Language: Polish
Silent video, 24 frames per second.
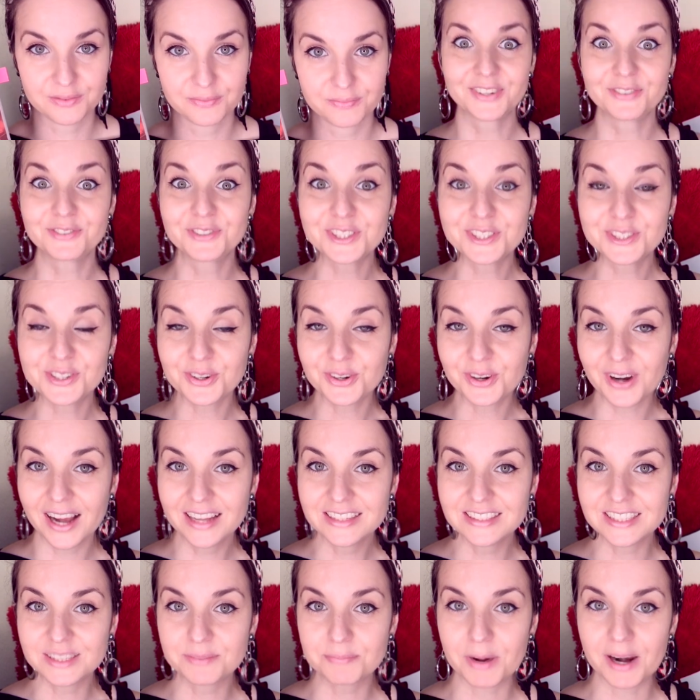To wszystko,
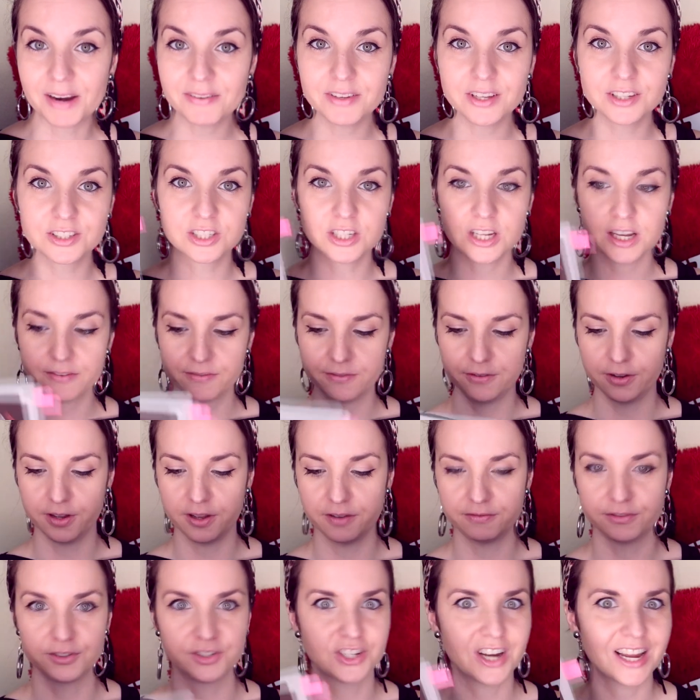kochani, sprawia, że
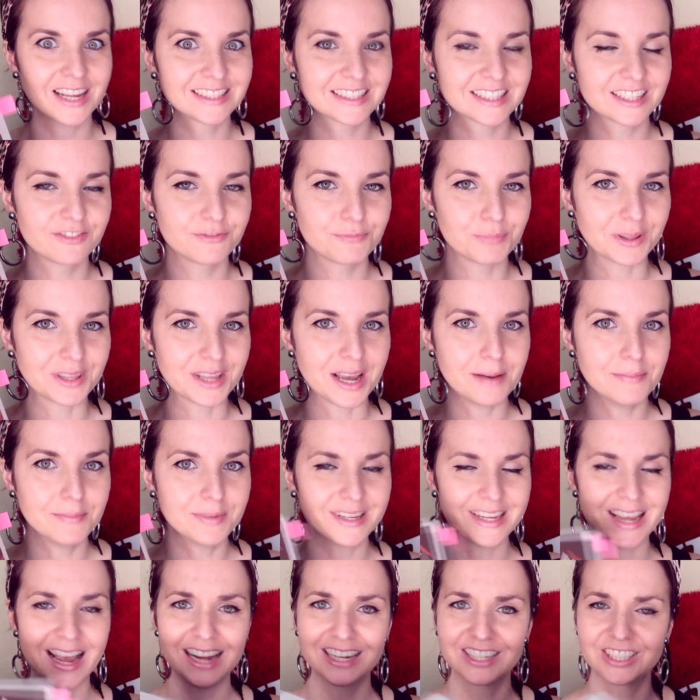we wrzask
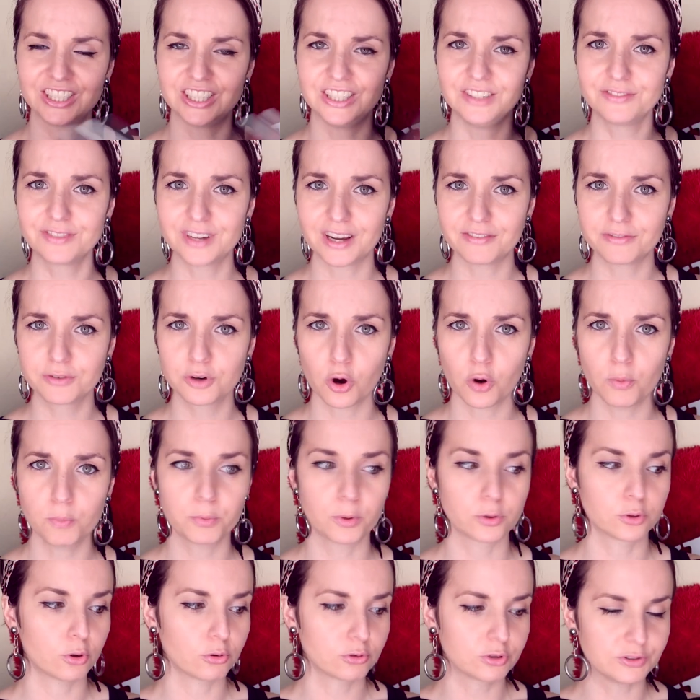wpadamy jak śliwka w
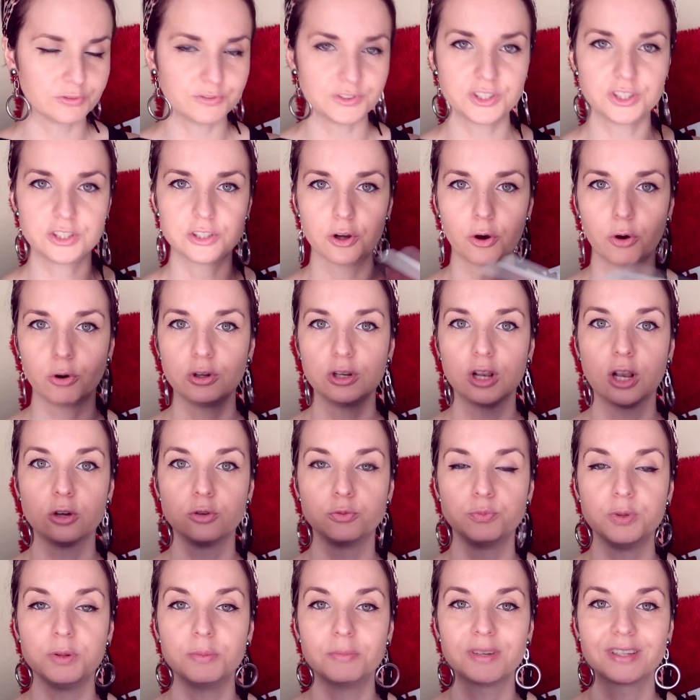kompot. Oczywiście, o ile
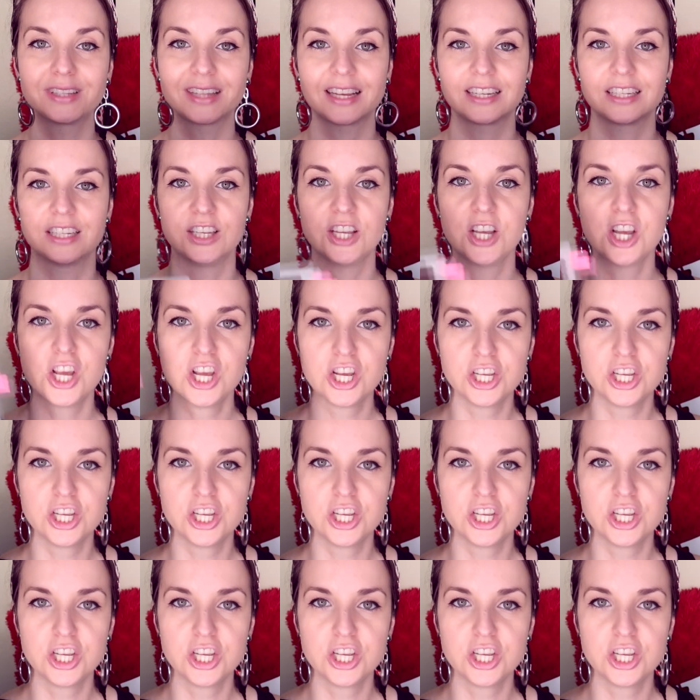lubimy taki